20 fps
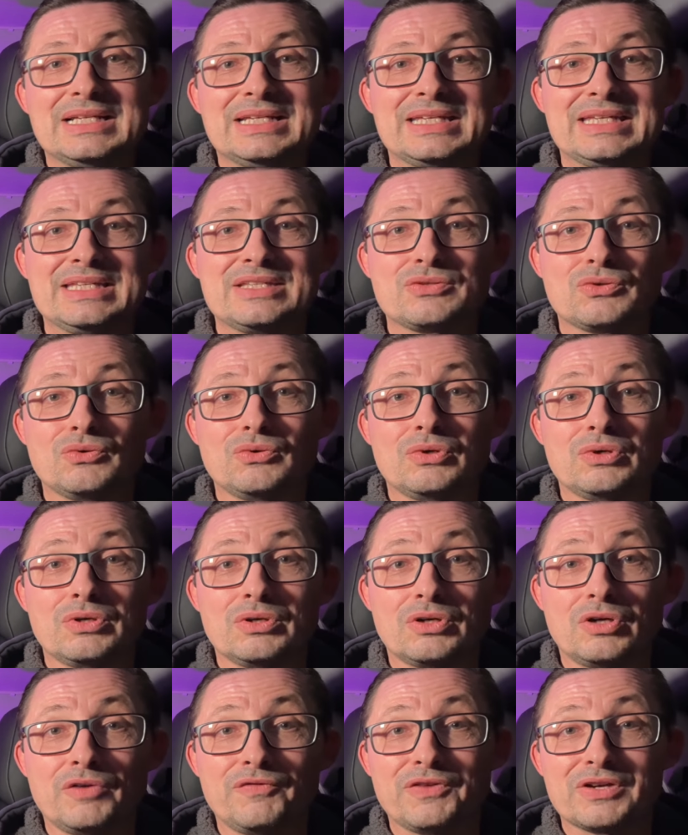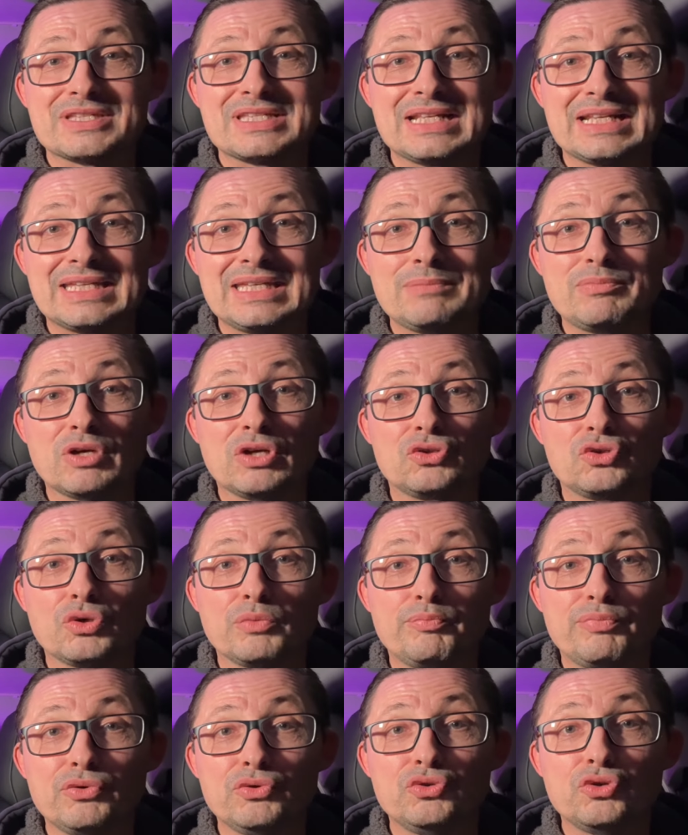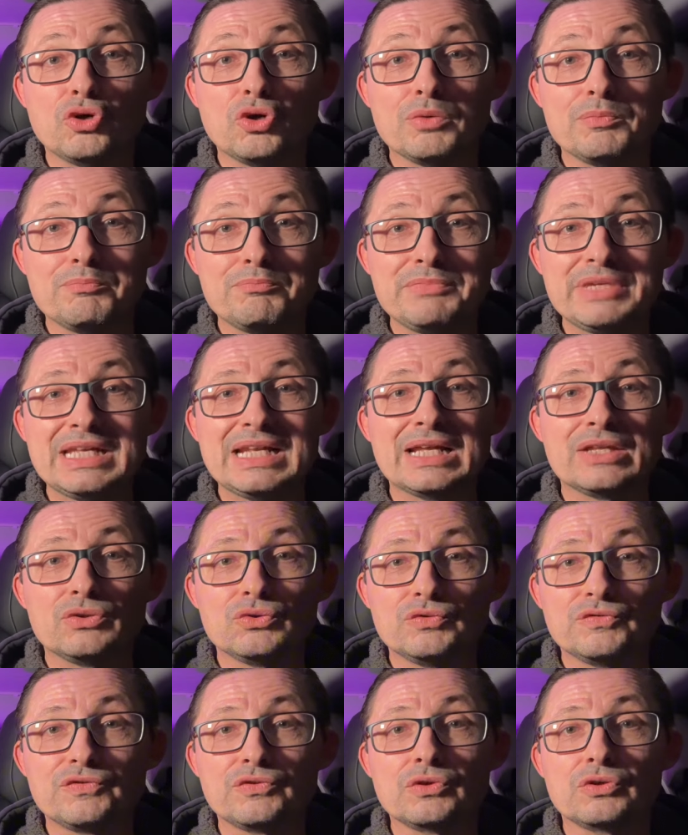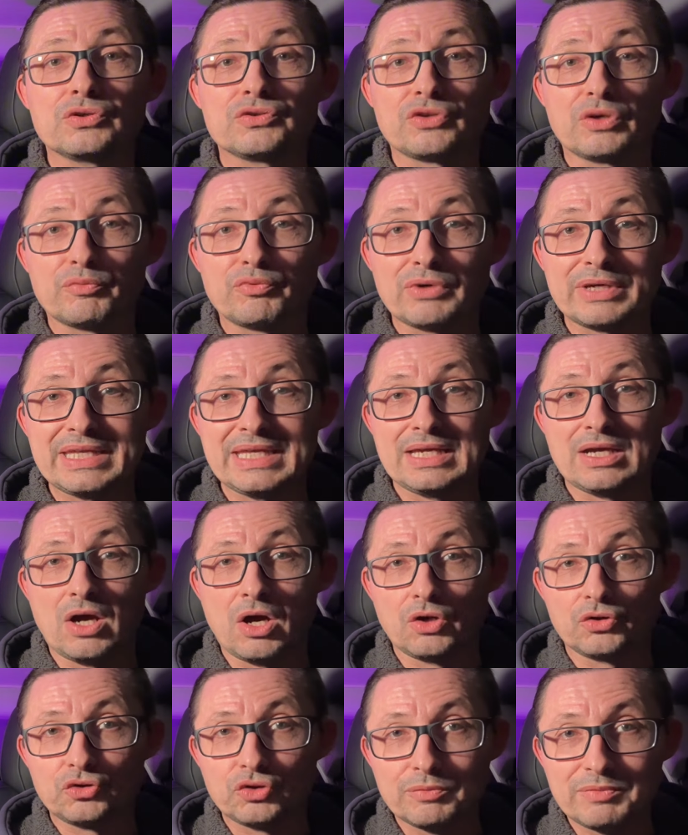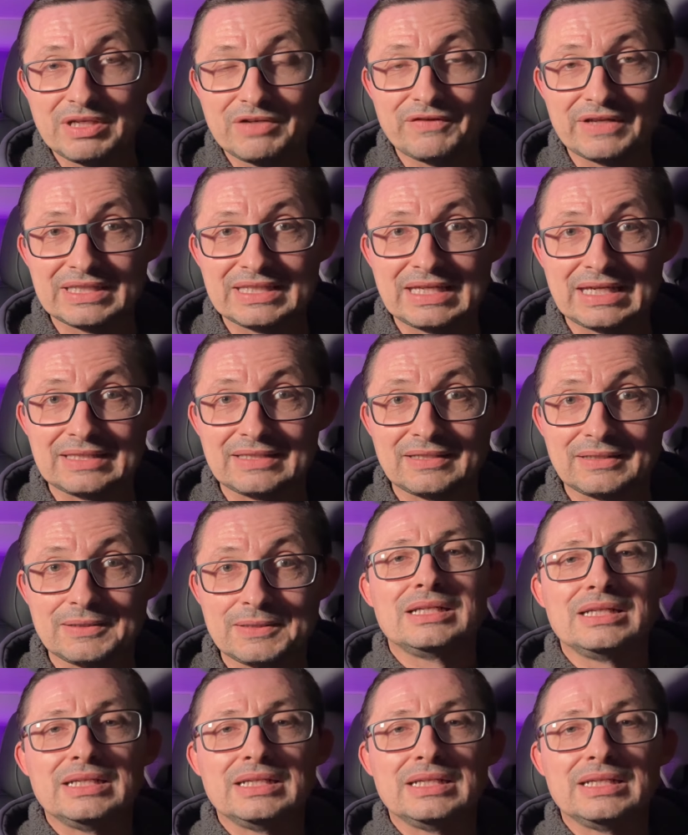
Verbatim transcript: Ils ont renforcé l'équipe de plus de 1000 nouveaux employés en 2024.